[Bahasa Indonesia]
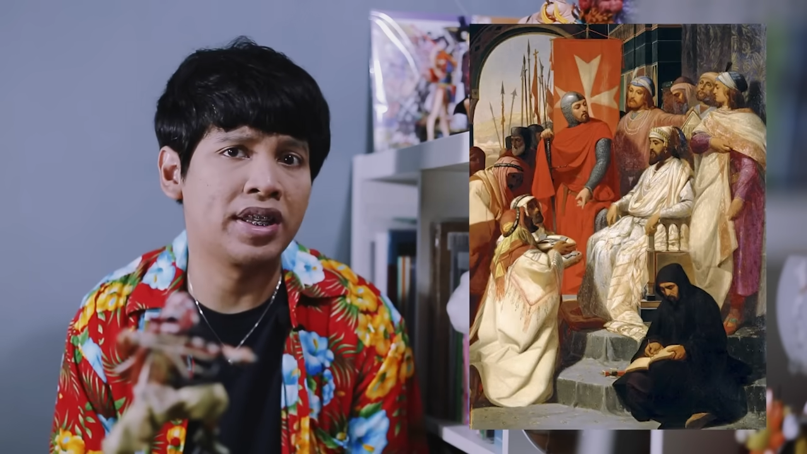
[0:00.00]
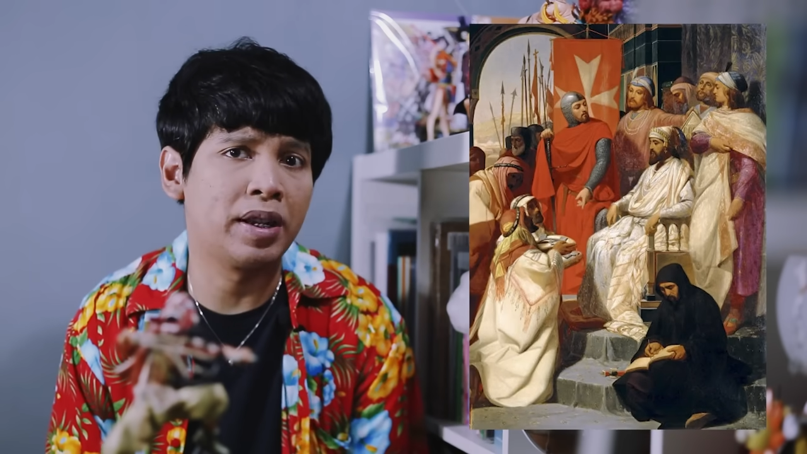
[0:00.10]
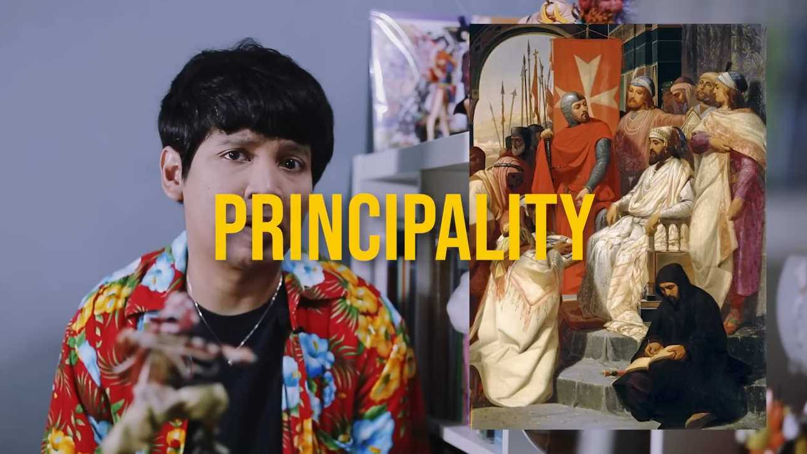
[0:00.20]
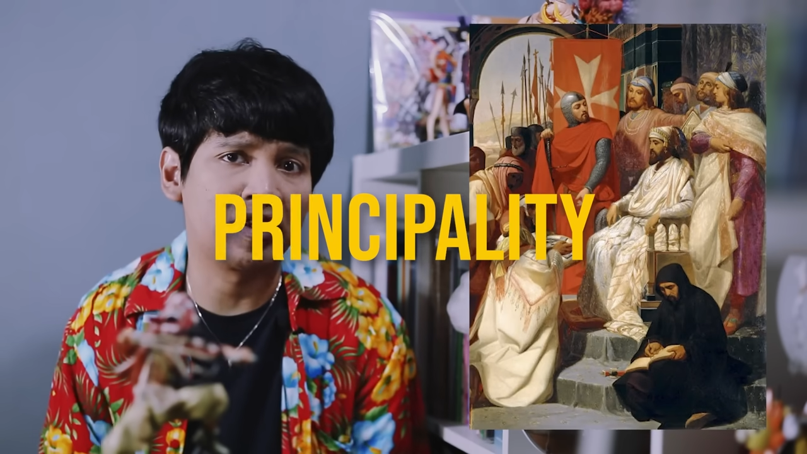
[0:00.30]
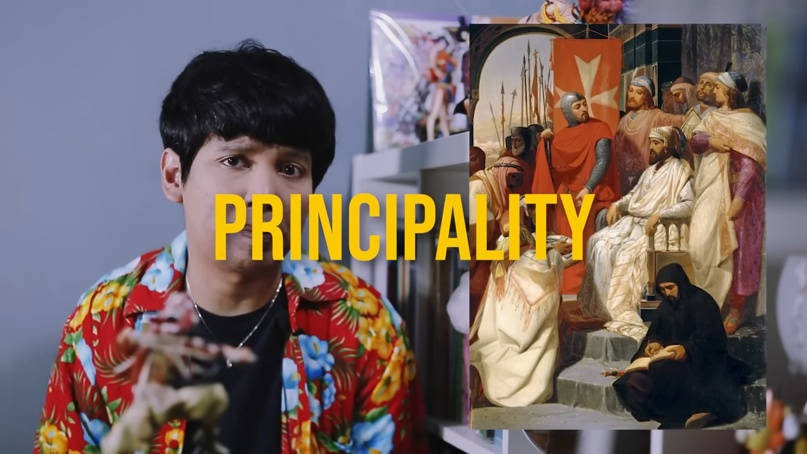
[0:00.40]

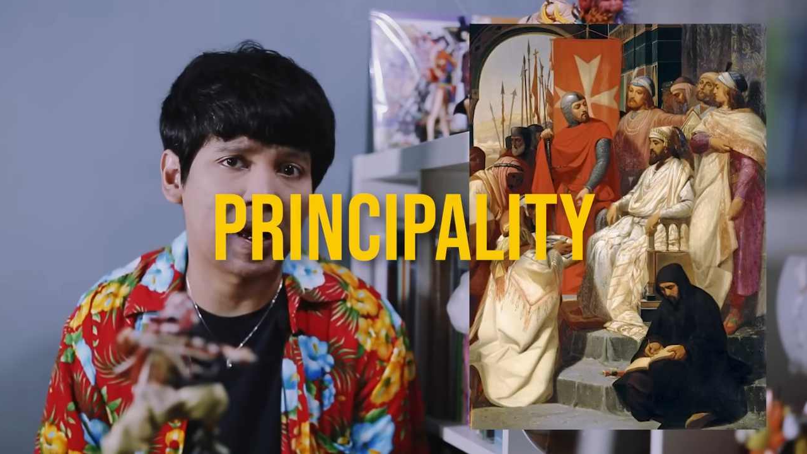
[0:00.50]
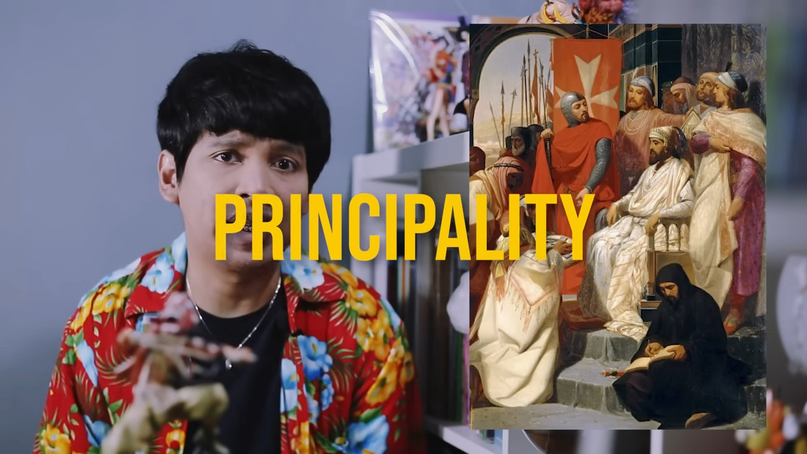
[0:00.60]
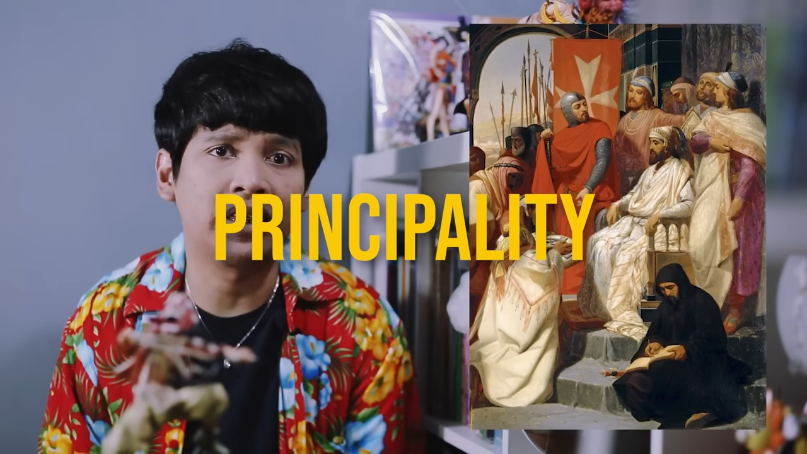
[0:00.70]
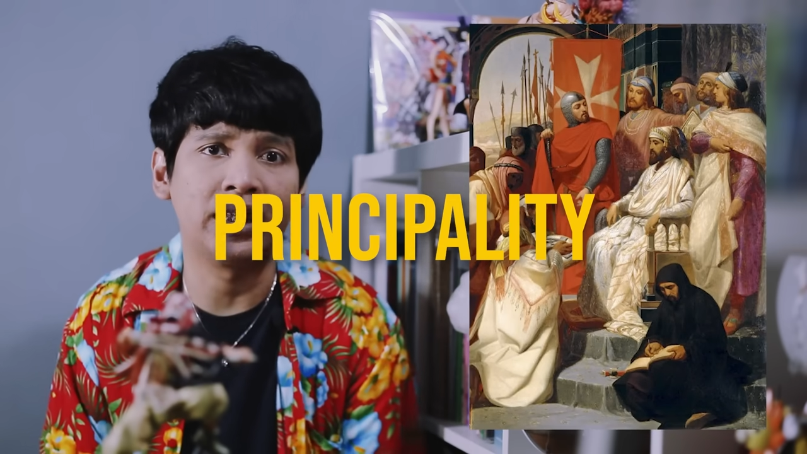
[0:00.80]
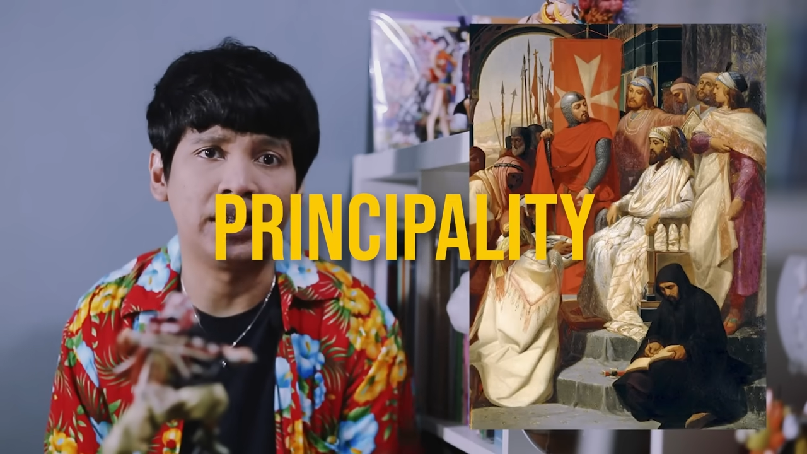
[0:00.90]
jadi
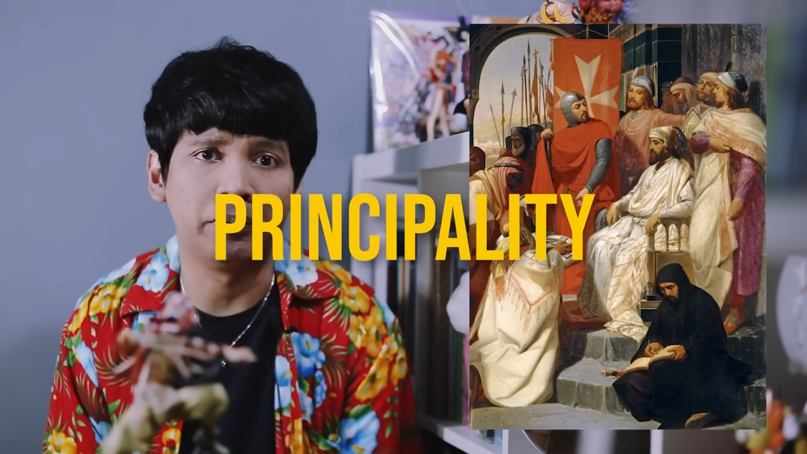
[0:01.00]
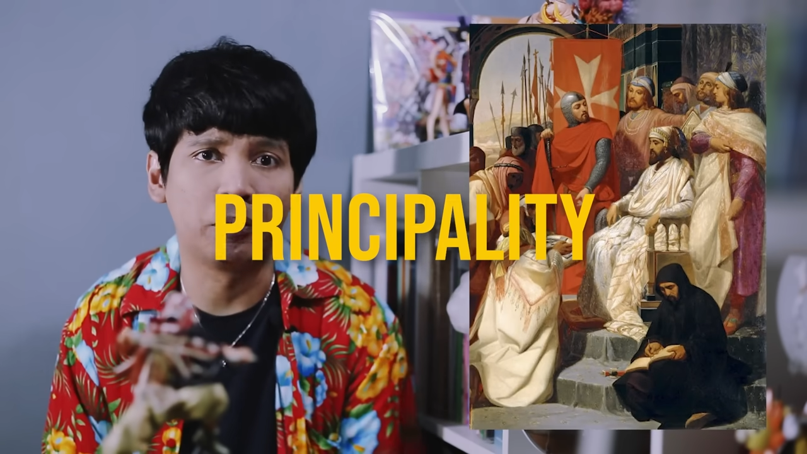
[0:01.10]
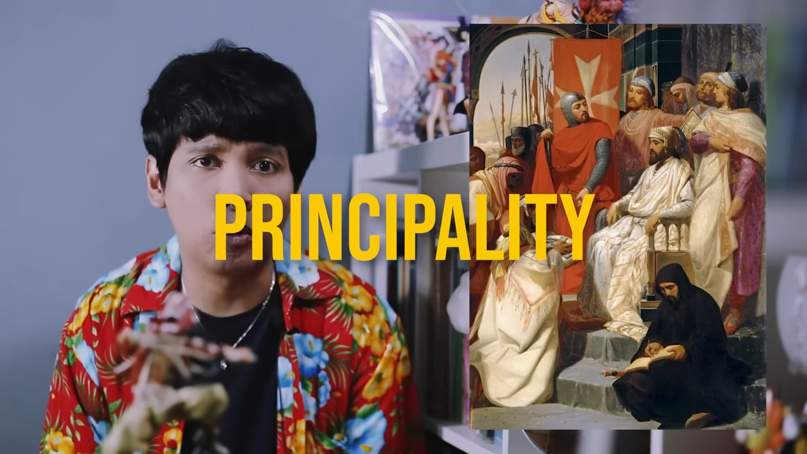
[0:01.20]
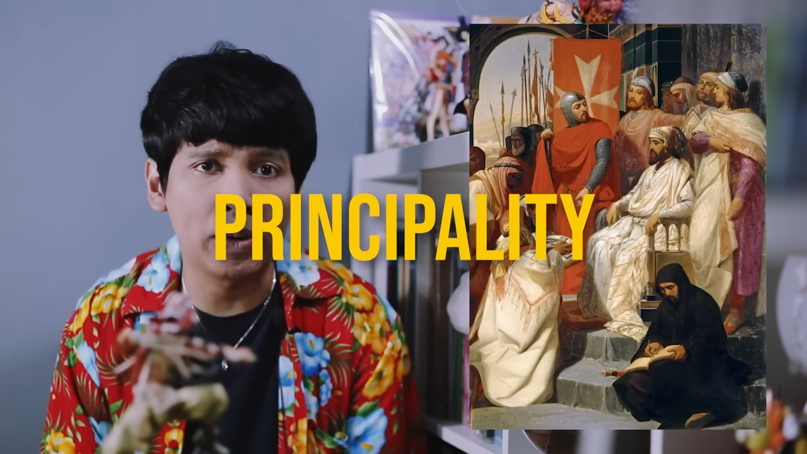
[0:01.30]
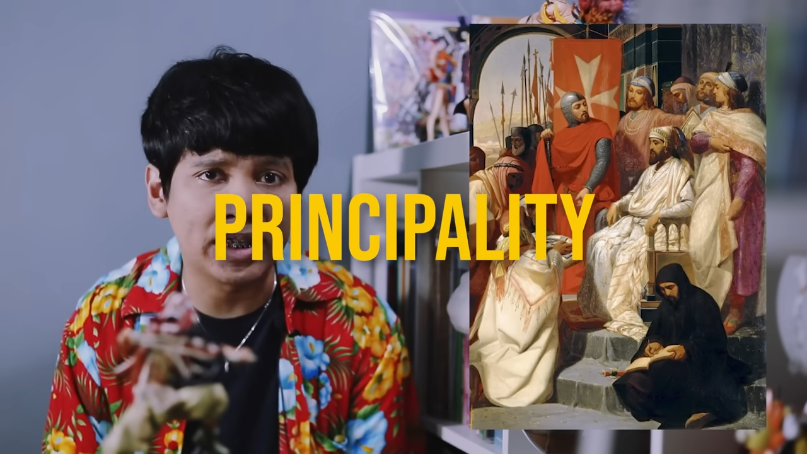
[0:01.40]
principality,
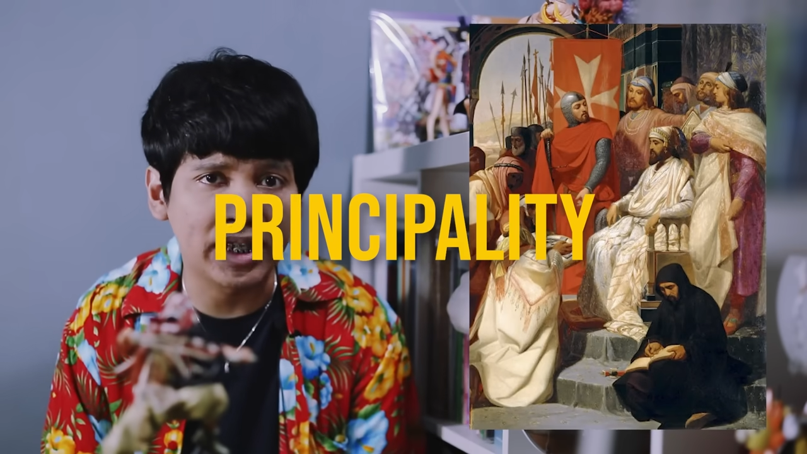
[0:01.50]
berubah